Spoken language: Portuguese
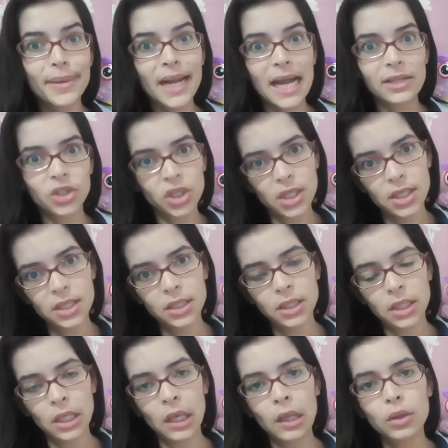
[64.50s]
prática
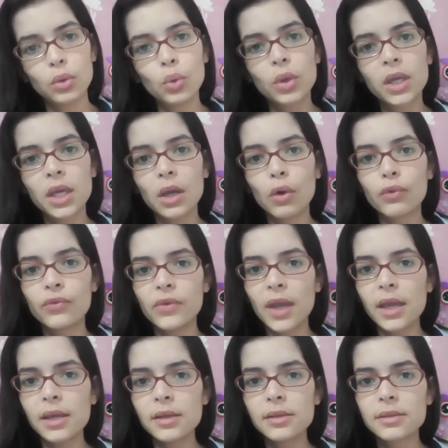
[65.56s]
do que eu
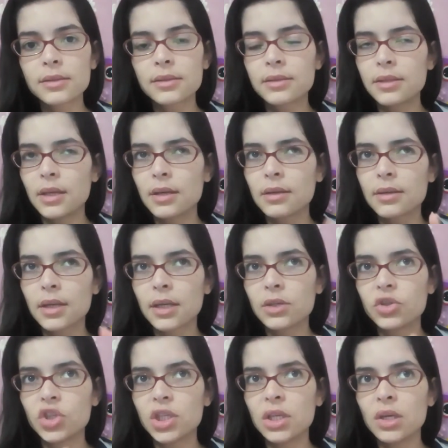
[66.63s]
fiz cerca
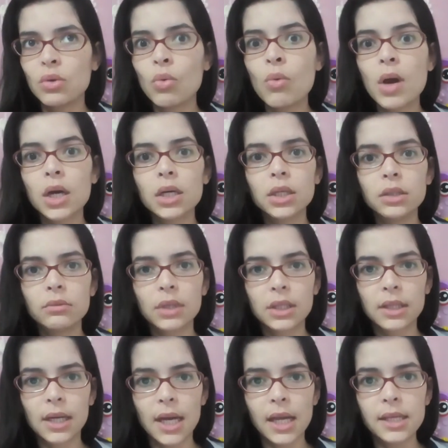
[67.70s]
de um ano
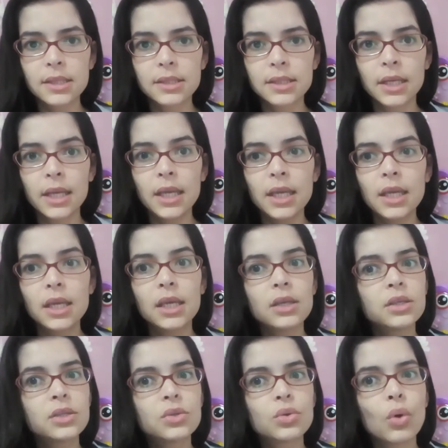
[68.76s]
atrás e que
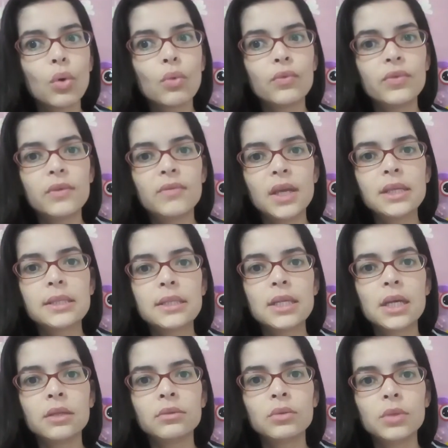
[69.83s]
estou
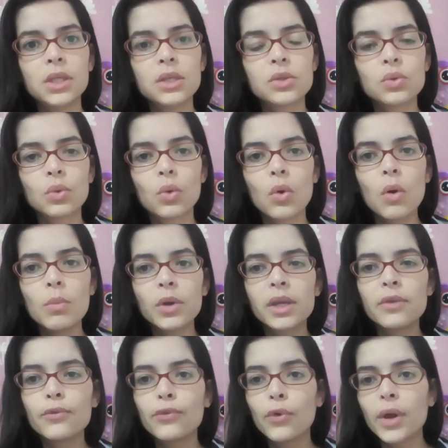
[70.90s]
vivenciando isso. Como
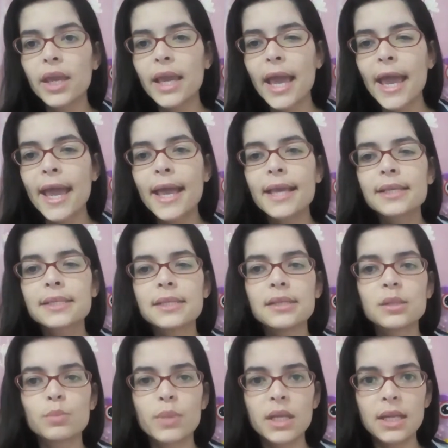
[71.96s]
que foi essa
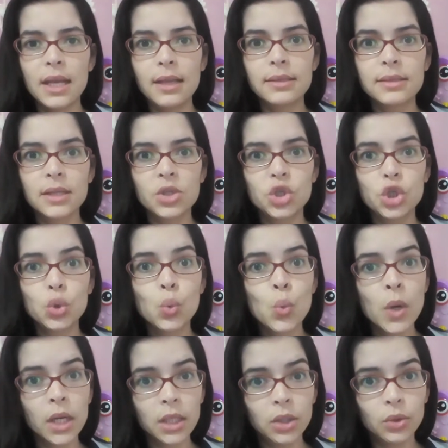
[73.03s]
experiência de
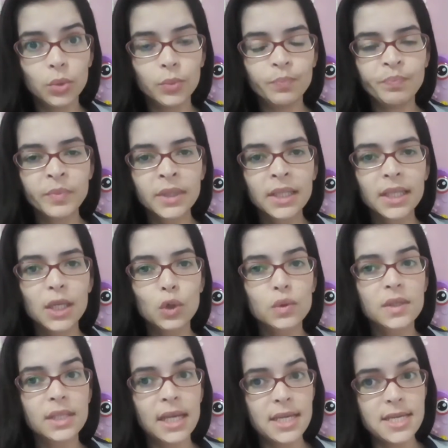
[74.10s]
um ano que eu
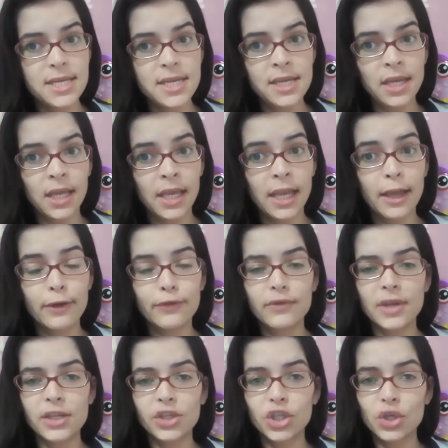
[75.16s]
saí,
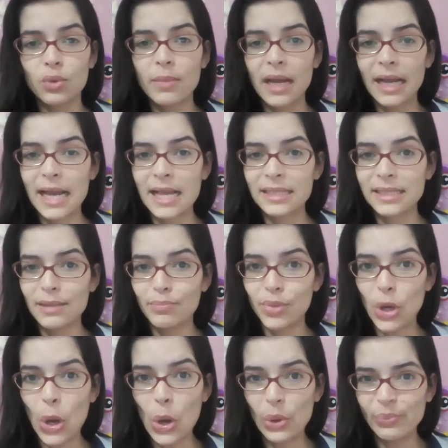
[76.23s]
vendi uma casa
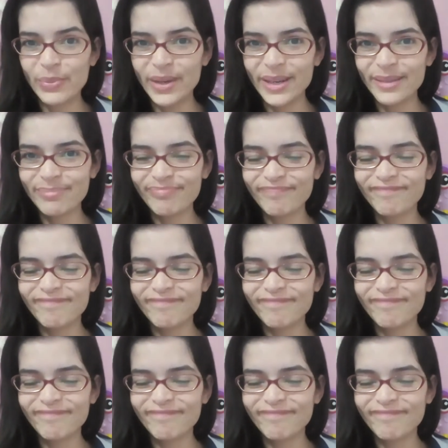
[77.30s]
própria